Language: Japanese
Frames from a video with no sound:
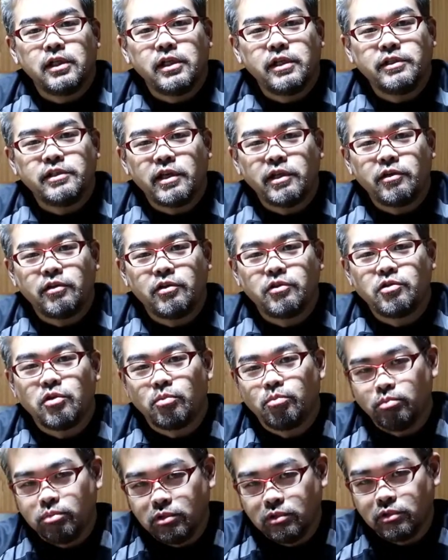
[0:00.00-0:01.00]

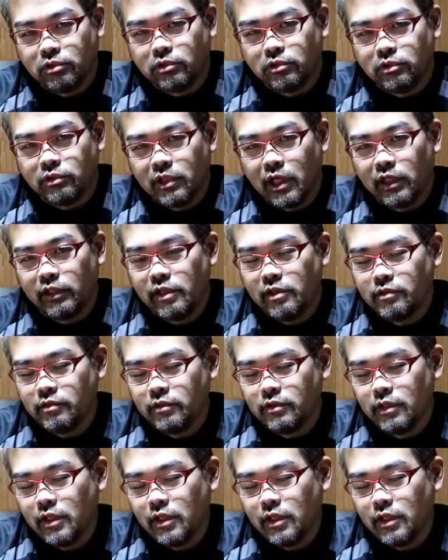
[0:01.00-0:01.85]
リサイクルショップがです